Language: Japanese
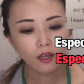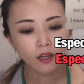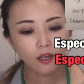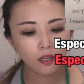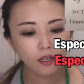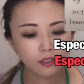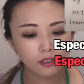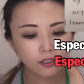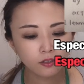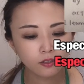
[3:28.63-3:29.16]

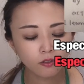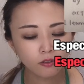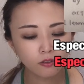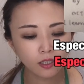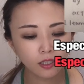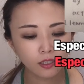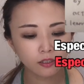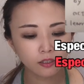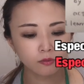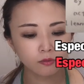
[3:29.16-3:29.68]
えー、しつこく
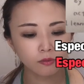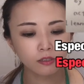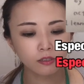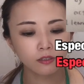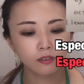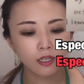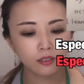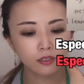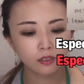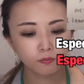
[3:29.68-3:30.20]
なってしまう
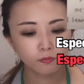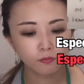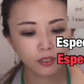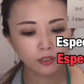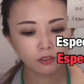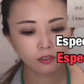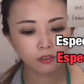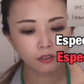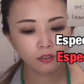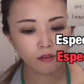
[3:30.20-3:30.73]
ので s p e
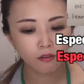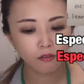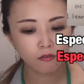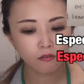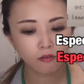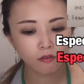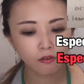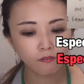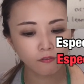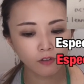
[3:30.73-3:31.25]
c i a l
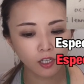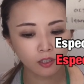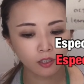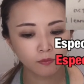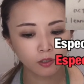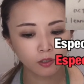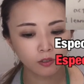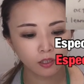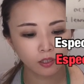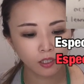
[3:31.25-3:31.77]
l y through the
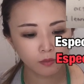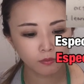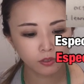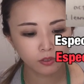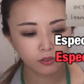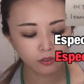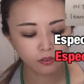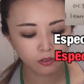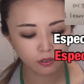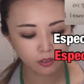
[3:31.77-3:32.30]
volleyball club
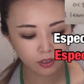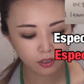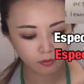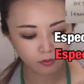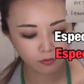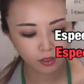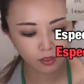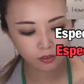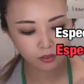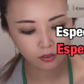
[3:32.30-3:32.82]
というふうにし
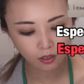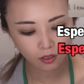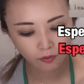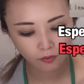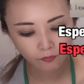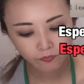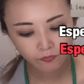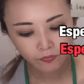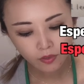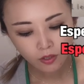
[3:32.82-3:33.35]
まし
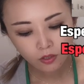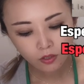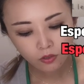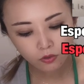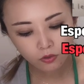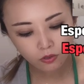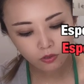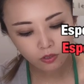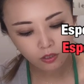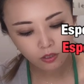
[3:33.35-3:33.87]
た
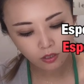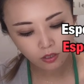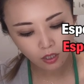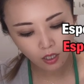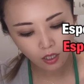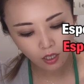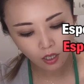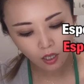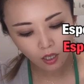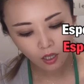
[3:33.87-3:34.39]
そして、
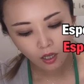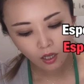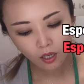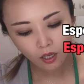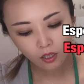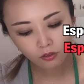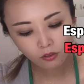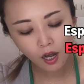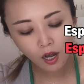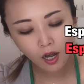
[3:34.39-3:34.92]

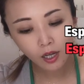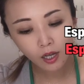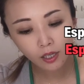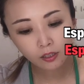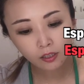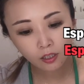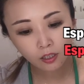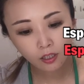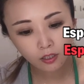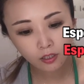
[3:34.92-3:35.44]
えーと I
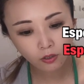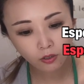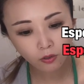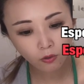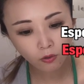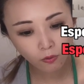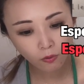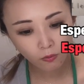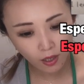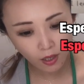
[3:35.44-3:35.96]
learned
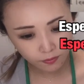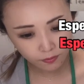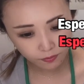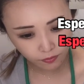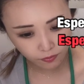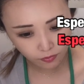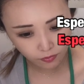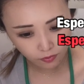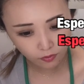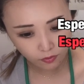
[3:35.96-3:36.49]
ここ
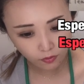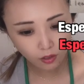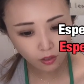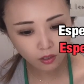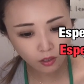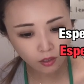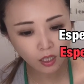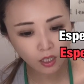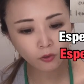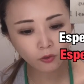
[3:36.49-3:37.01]
は
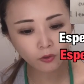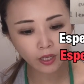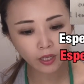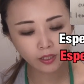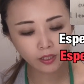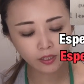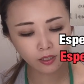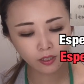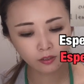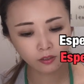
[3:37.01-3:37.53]
過去形
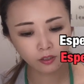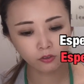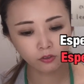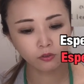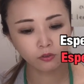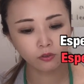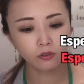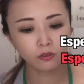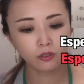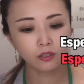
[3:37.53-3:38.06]
になってる
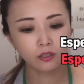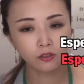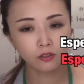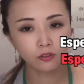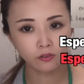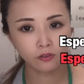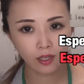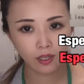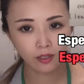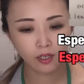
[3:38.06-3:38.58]
と
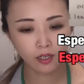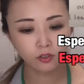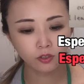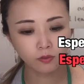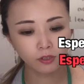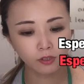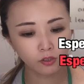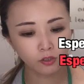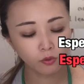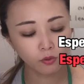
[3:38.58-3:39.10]
ので大丈
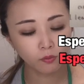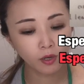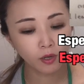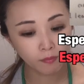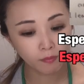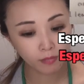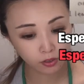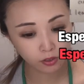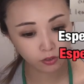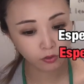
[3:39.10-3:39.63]
夫だと思い
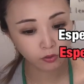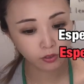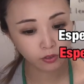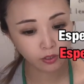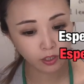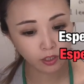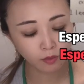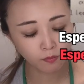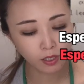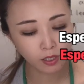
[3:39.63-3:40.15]
ますよく
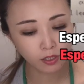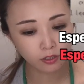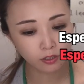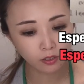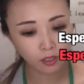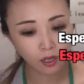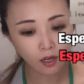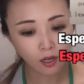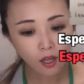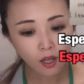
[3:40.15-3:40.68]
できました